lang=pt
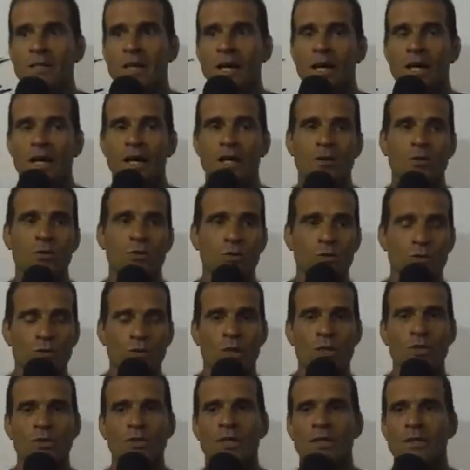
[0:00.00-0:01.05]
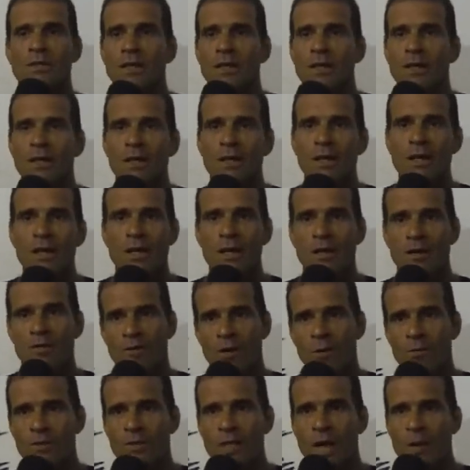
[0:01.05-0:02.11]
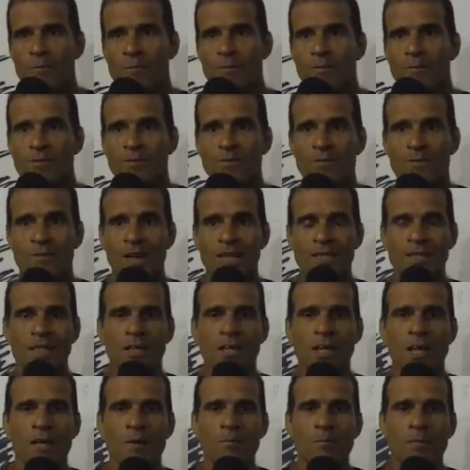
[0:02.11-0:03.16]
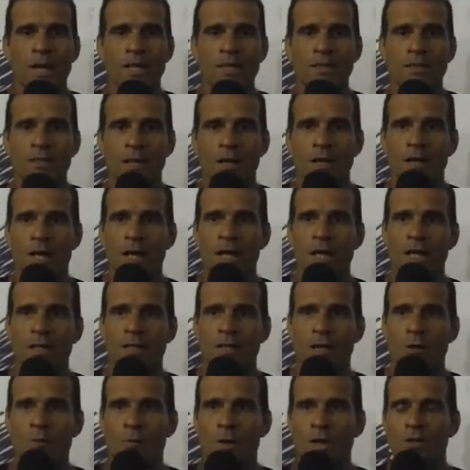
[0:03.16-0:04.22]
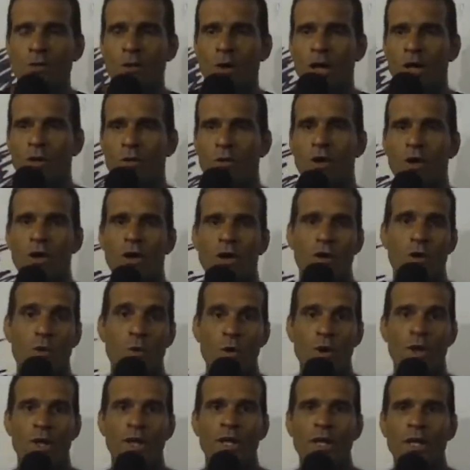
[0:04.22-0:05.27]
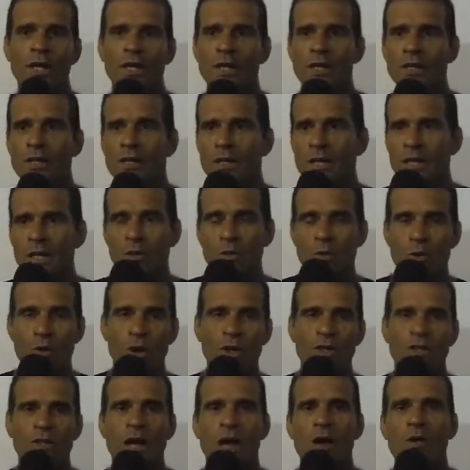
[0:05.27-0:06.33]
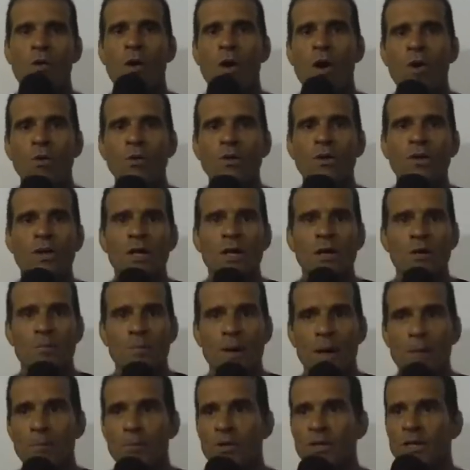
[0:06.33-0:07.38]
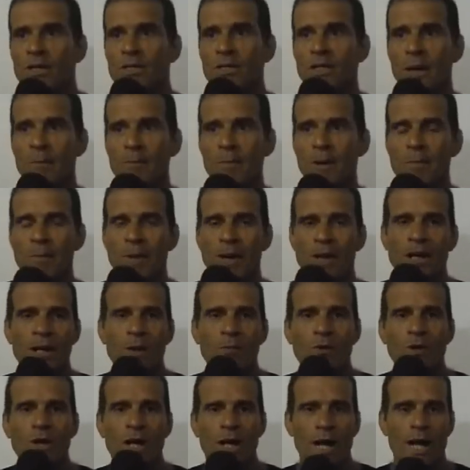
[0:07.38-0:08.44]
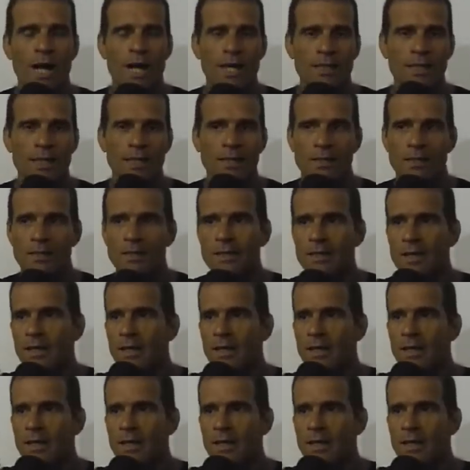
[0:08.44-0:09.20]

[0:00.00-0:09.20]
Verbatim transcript: na, no, no nosso CT. Vamos estar tá fazendo aí para esse ano aí, até o meio do ano, um ringue, um octagon, para poder estar tá preparando a molecada aí.